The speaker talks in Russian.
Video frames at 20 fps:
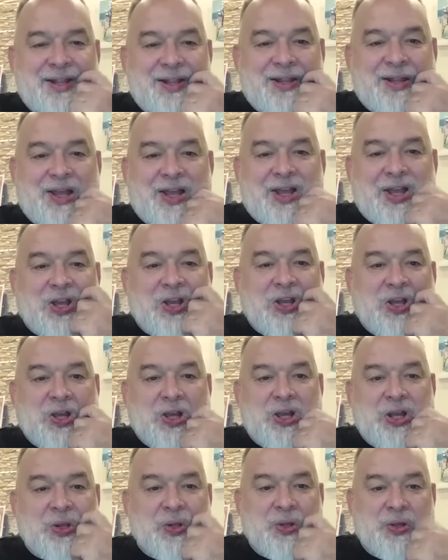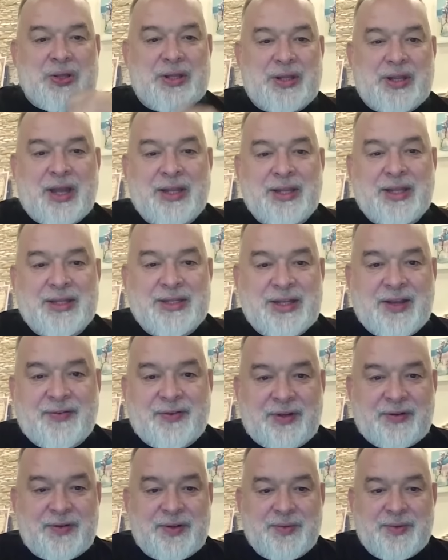Да, Хэллоуин. А нет,
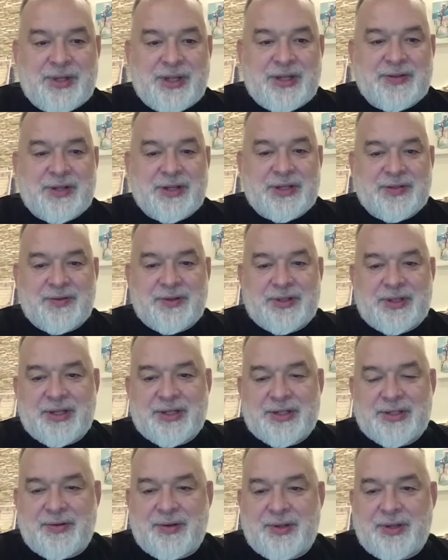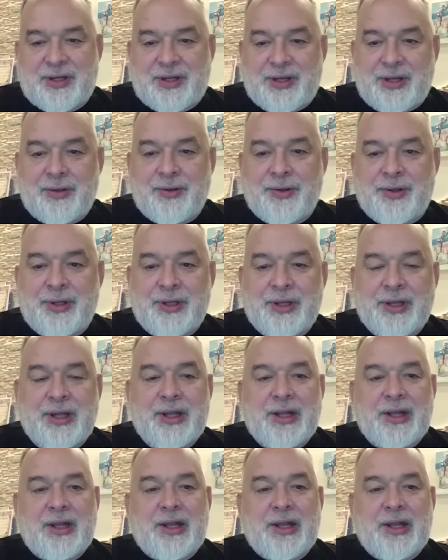завтра, видимо, День всех святых, сегодня Хэллоуин.